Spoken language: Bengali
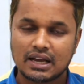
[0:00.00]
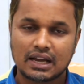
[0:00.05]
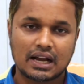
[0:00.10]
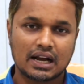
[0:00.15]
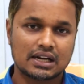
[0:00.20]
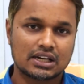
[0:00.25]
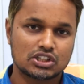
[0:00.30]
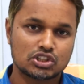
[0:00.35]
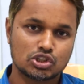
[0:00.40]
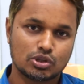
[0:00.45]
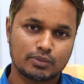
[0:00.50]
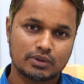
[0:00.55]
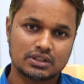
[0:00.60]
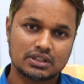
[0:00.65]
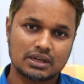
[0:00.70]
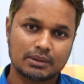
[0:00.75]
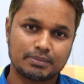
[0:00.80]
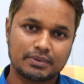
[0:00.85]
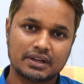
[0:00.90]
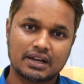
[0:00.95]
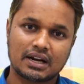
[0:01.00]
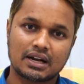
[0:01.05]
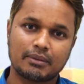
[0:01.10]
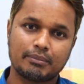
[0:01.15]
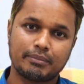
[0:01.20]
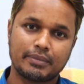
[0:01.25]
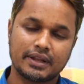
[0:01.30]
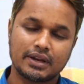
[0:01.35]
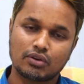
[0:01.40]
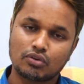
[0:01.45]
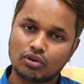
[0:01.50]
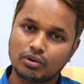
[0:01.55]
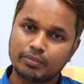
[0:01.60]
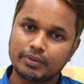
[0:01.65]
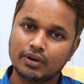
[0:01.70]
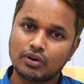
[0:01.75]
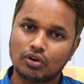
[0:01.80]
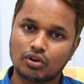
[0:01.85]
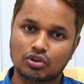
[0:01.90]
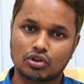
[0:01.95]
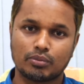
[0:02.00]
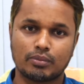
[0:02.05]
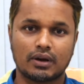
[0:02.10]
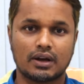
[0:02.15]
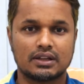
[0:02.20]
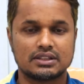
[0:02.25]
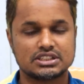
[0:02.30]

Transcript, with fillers: কাটার সমাধান আপনি কাটা বের করবেন অথবা